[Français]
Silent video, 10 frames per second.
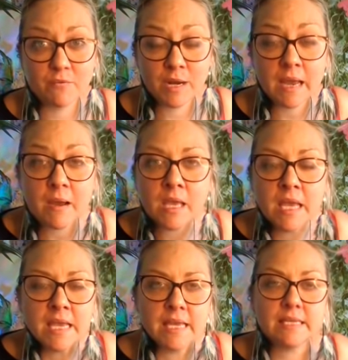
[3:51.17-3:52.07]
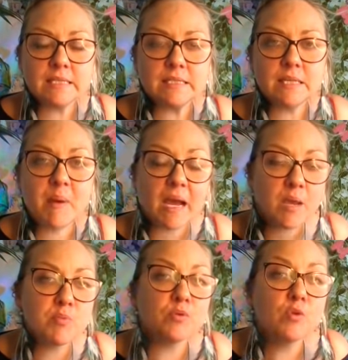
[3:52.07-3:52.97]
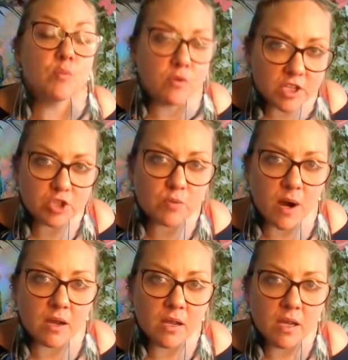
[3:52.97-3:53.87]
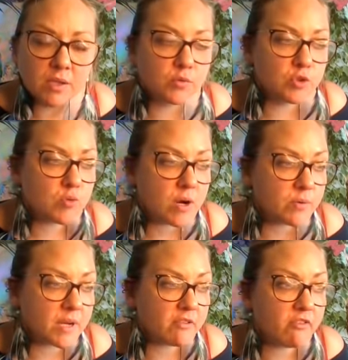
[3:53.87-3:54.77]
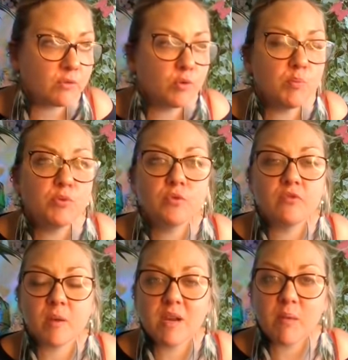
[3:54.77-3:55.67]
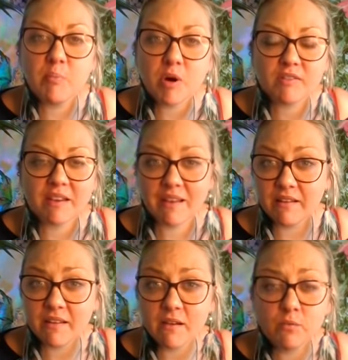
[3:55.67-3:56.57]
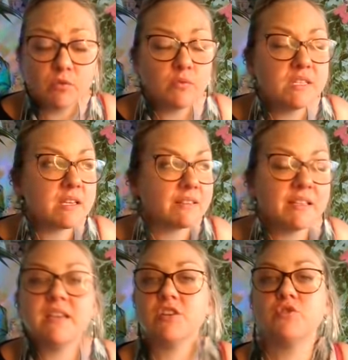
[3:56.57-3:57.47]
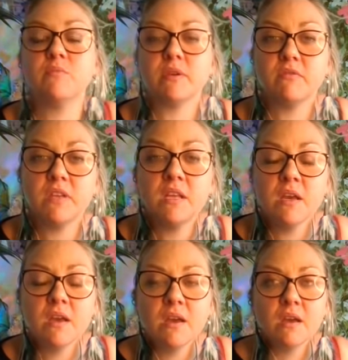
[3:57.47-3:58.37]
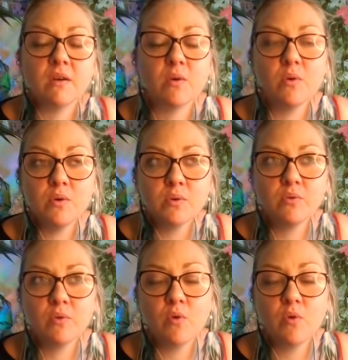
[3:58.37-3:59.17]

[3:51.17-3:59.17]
Voilà. Et c'est pareil pour nos mauvais choix, nos choix qu'on a fait de plutôt fermer la porte à quelqu'un ou de lui dire dégage de ma vie, euh, au lieu de